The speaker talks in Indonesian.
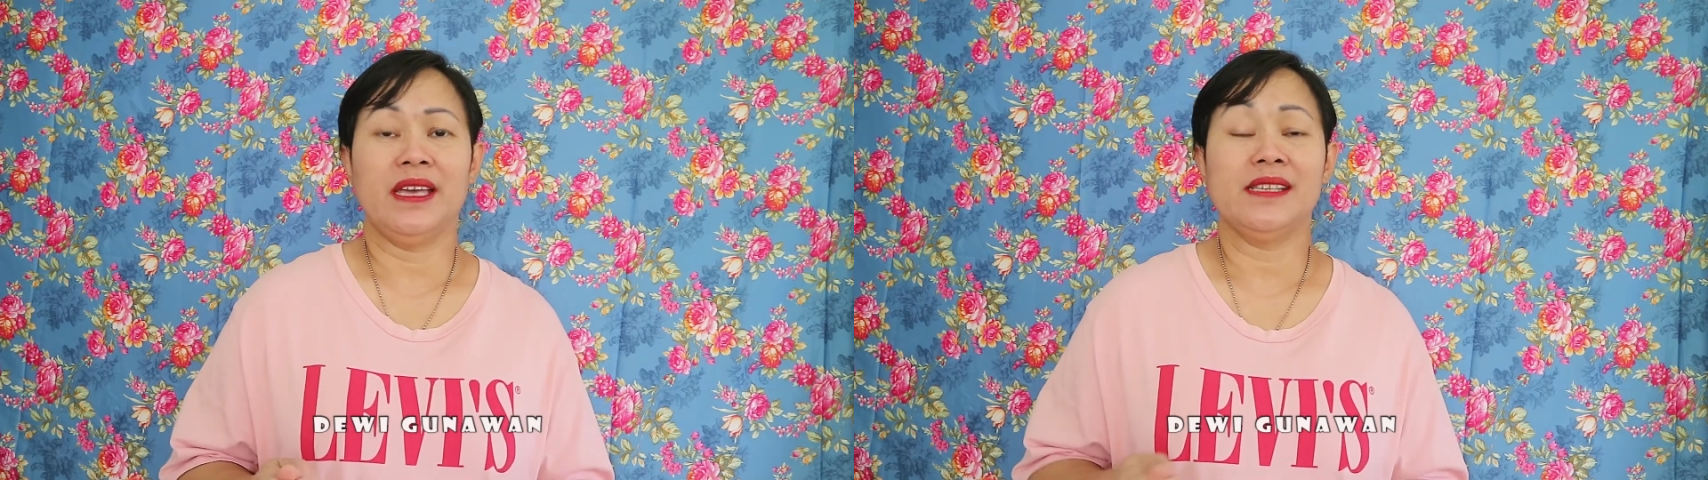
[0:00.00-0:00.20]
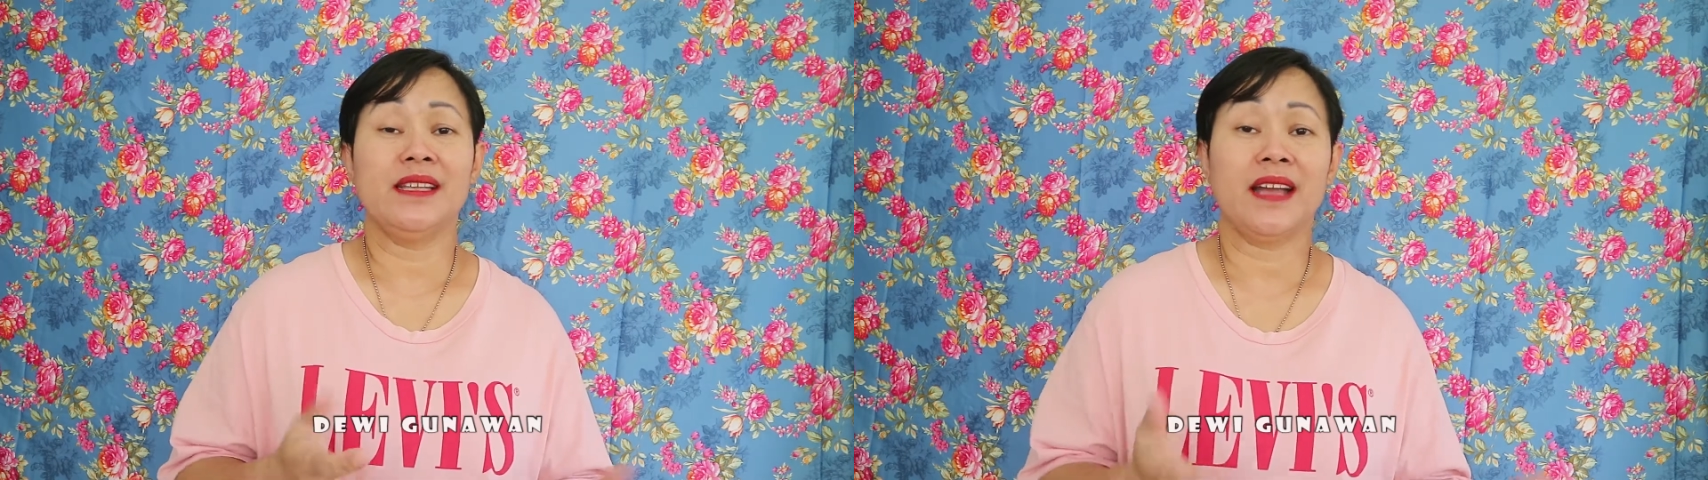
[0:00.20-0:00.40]

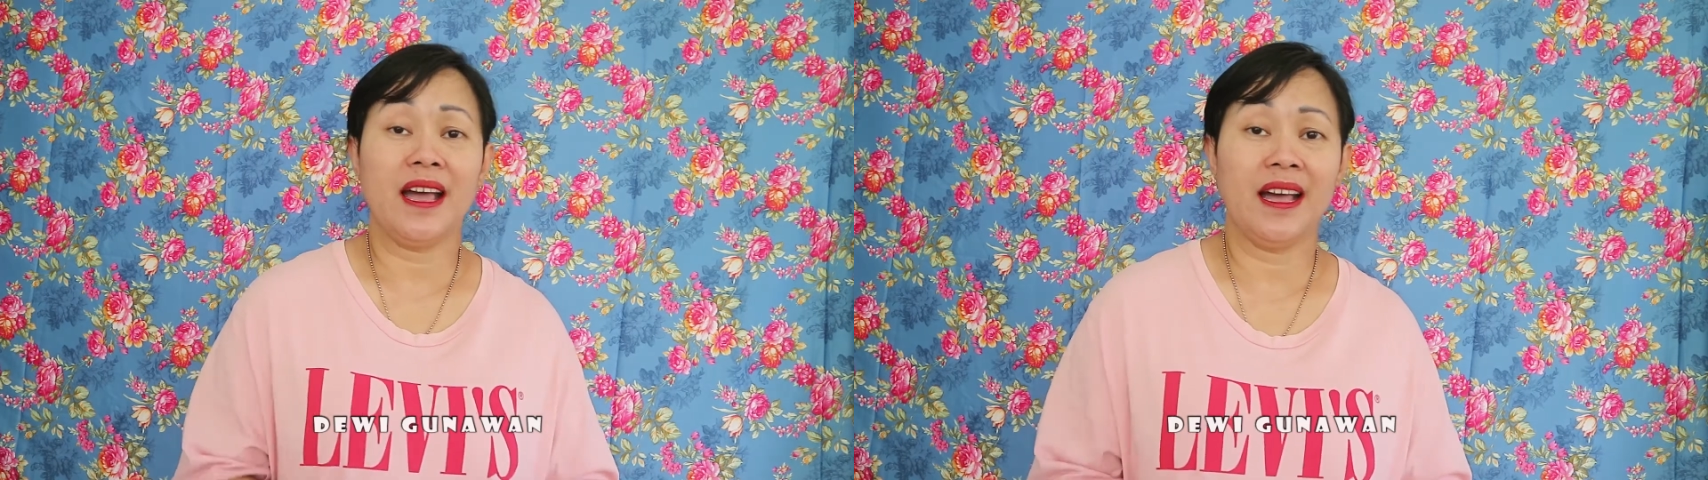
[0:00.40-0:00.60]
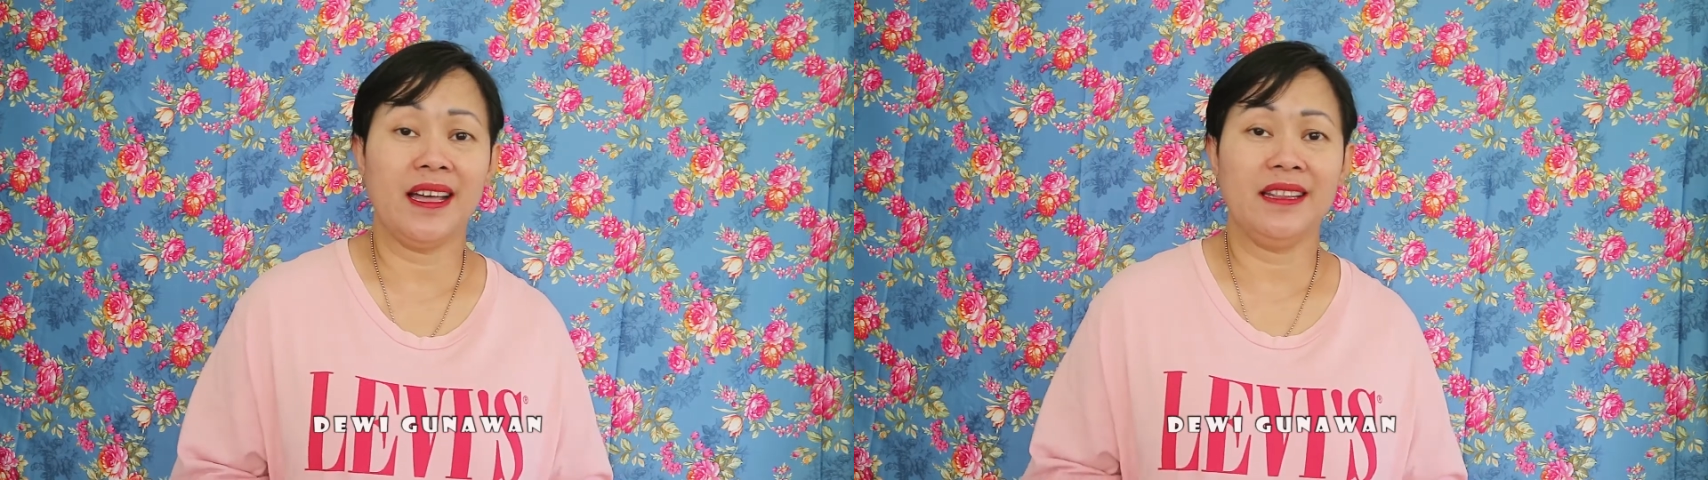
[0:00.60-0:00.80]

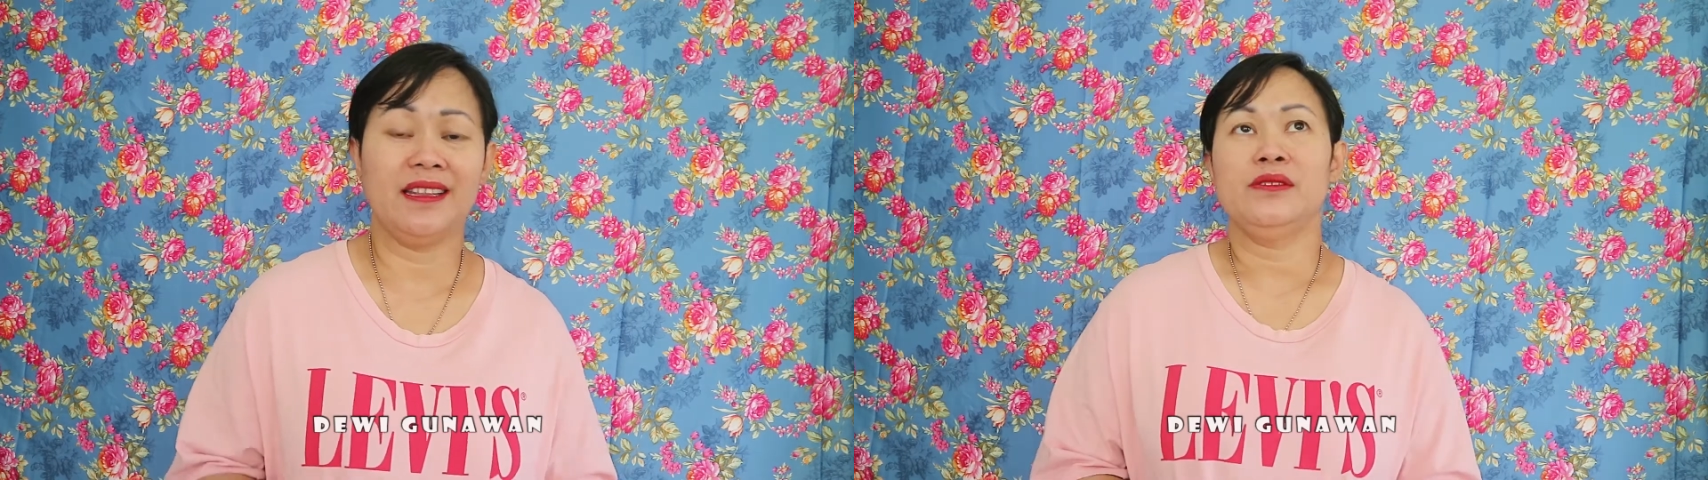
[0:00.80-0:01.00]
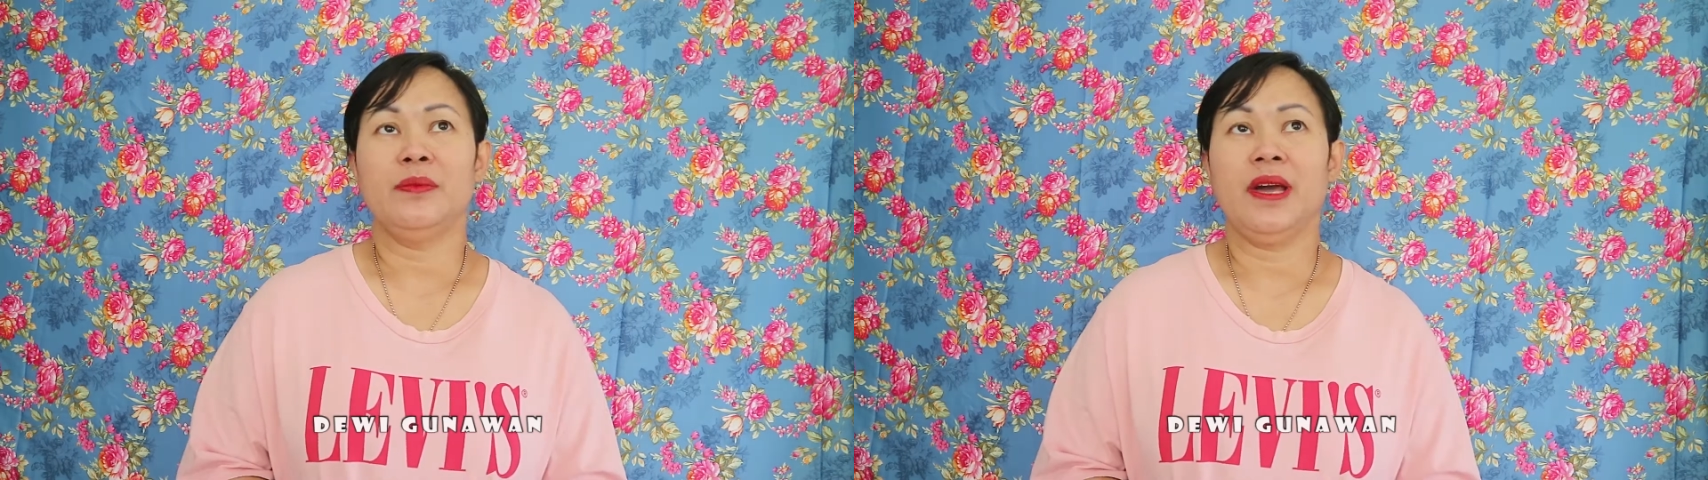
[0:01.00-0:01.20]
istirahat
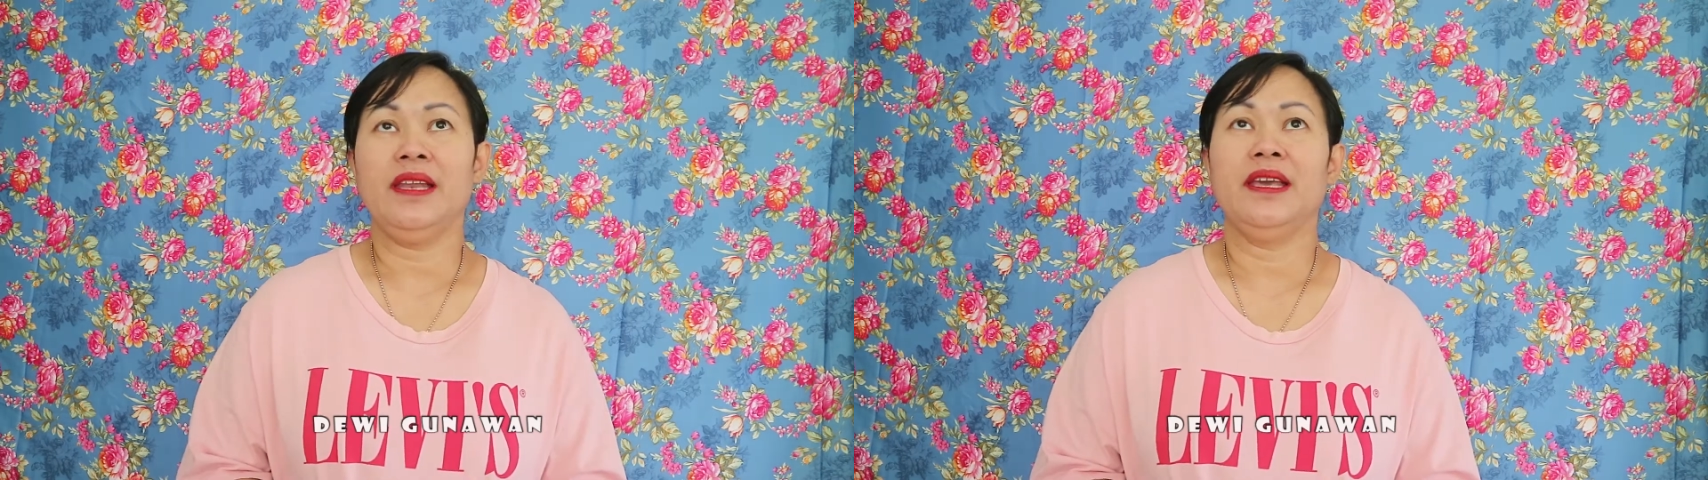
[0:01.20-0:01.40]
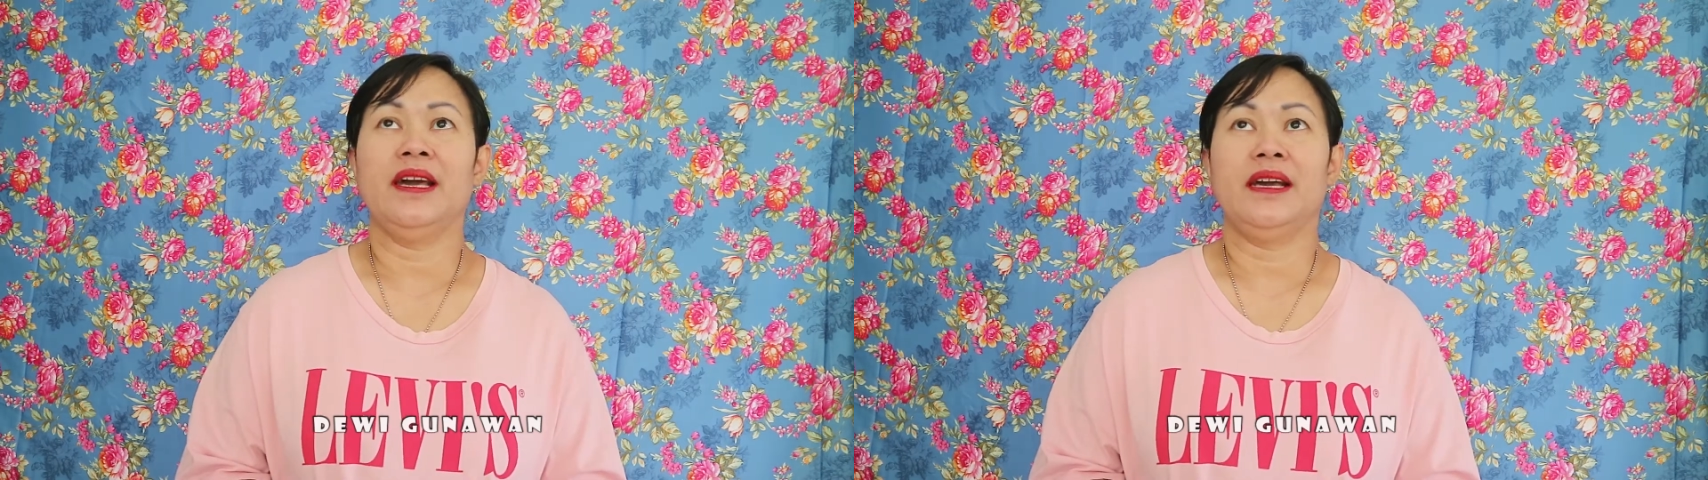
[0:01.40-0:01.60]
cuman
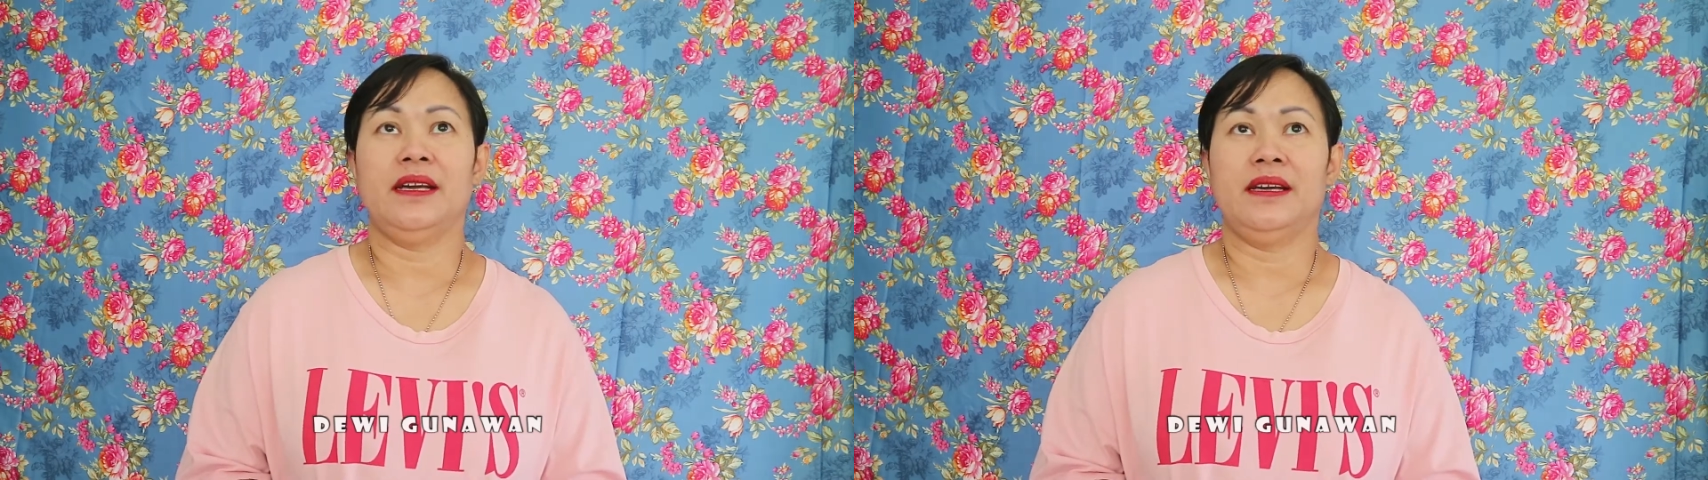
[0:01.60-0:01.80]
ya